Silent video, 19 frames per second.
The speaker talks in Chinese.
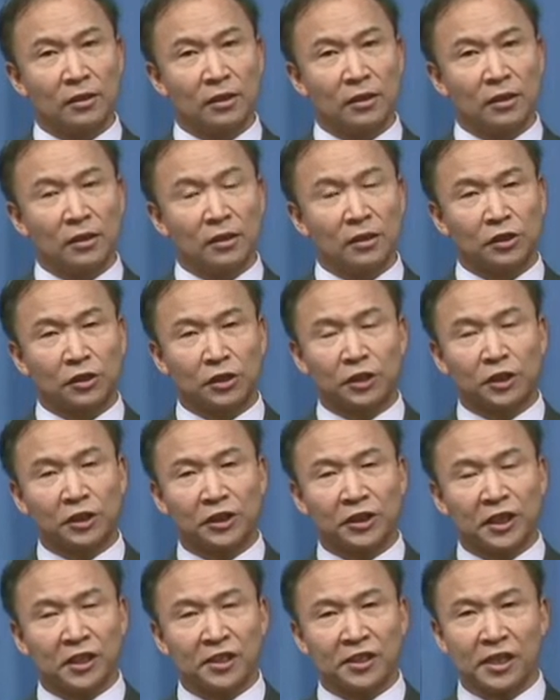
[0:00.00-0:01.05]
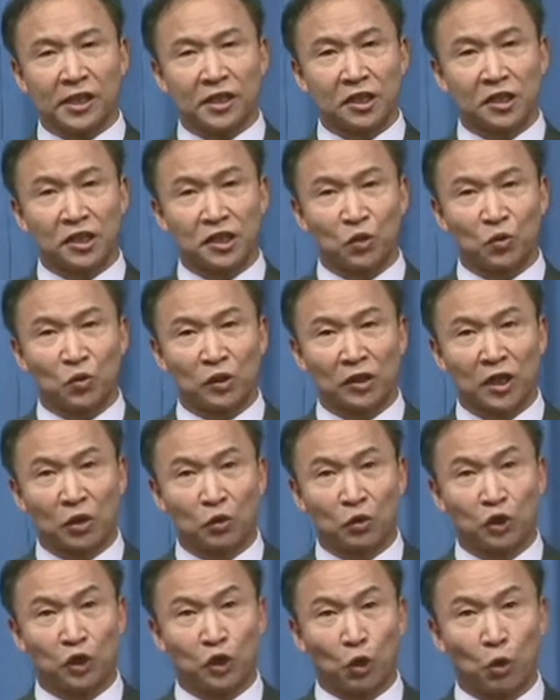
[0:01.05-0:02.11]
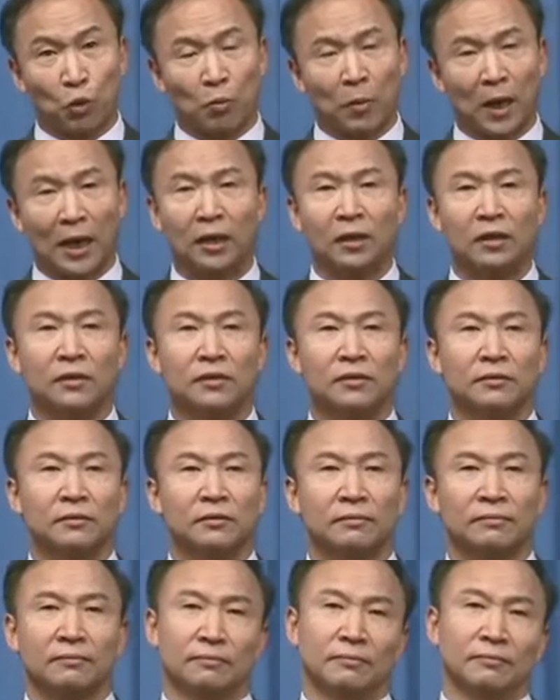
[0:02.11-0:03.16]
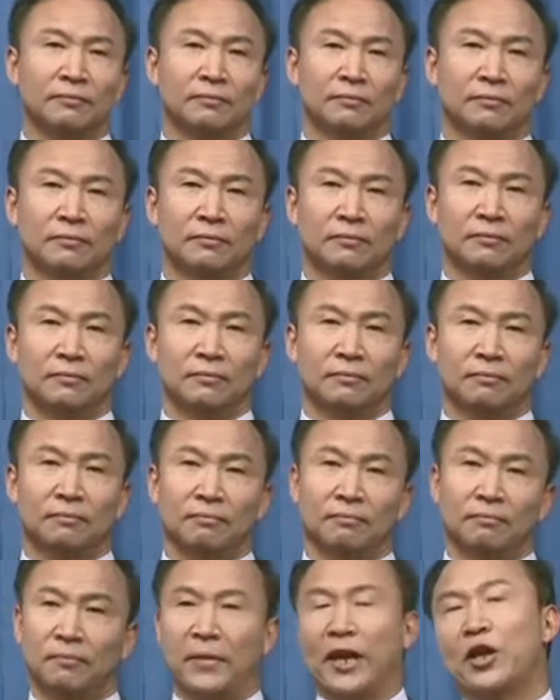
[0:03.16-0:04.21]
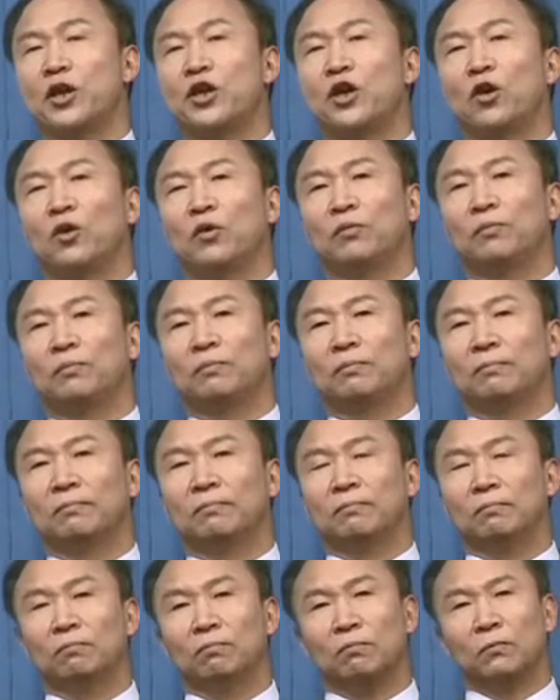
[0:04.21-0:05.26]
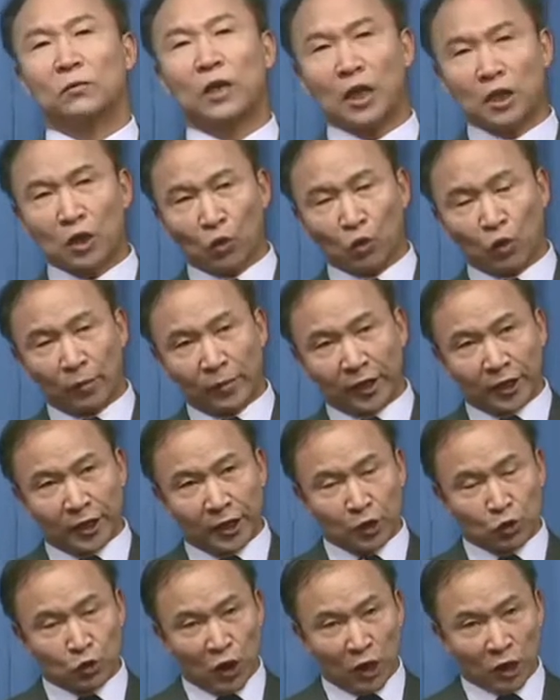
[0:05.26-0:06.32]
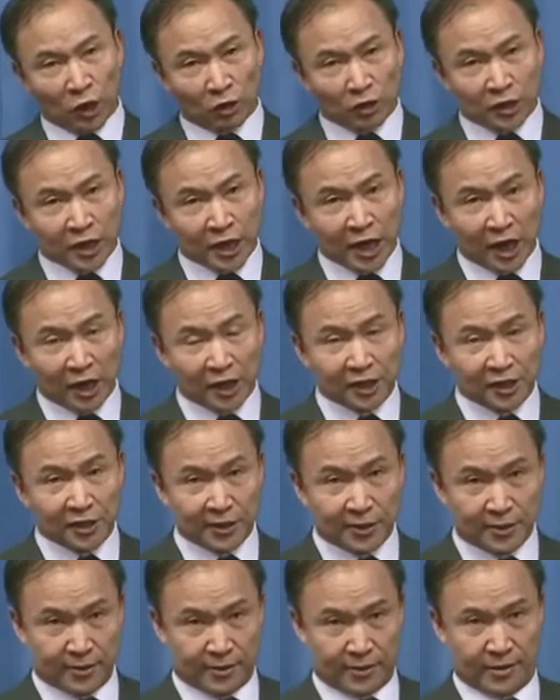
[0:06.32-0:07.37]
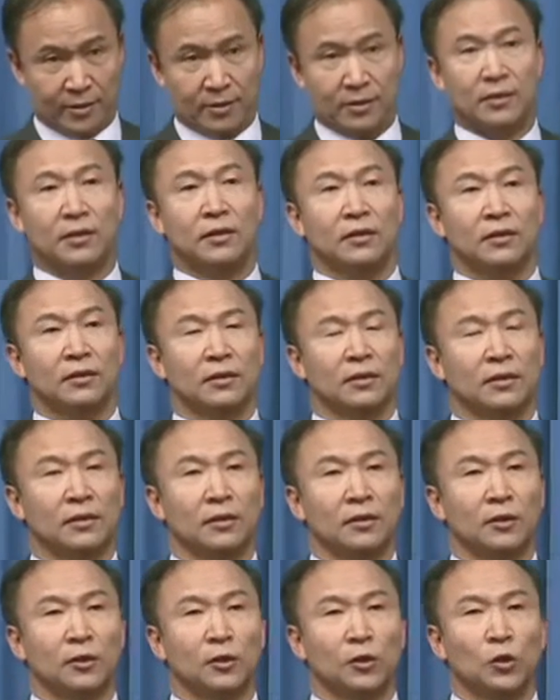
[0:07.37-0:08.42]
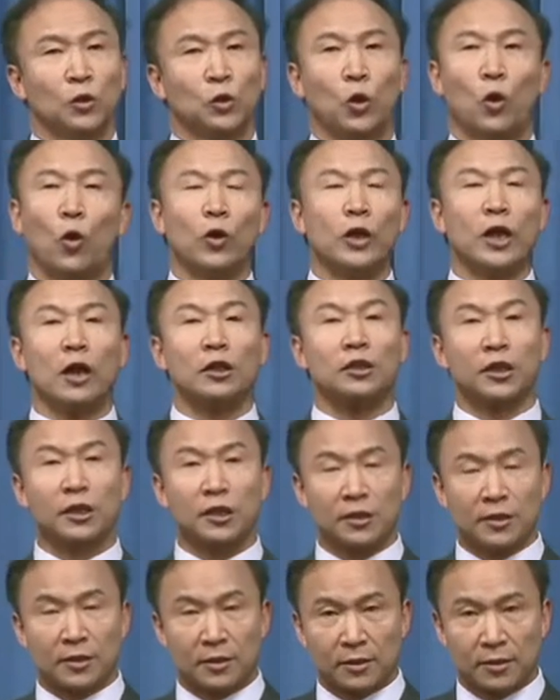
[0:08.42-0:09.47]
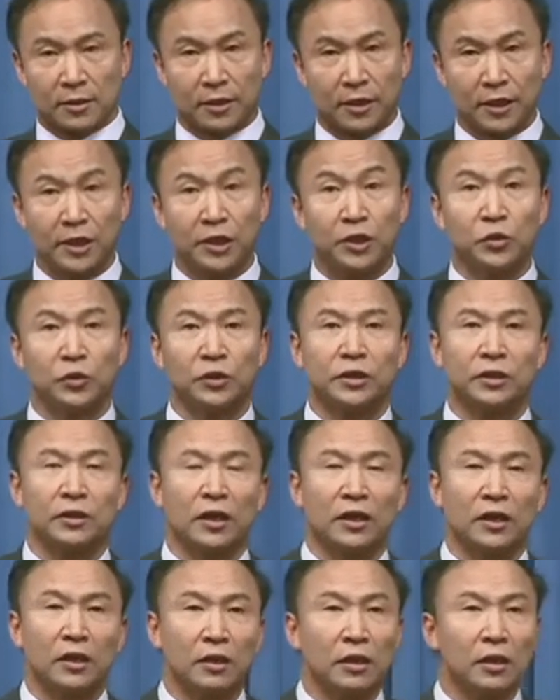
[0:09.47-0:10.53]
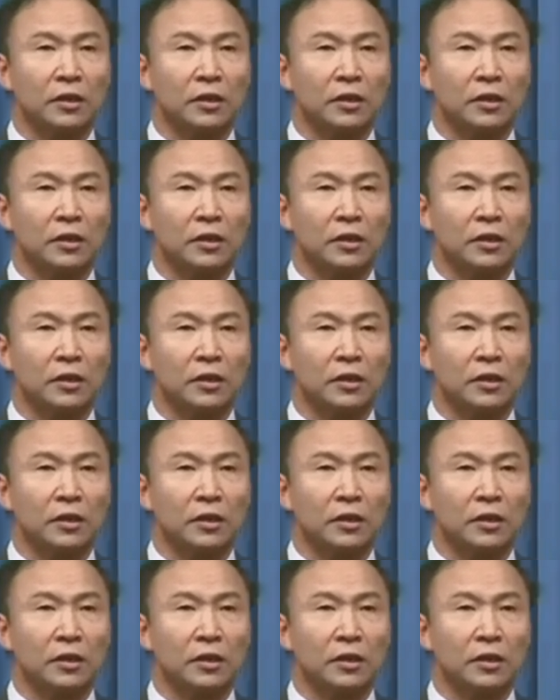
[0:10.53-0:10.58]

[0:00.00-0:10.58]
神仙现实生活当中有吗？没有。但是我们可以创造这样的词，同样这个词可以有一定的意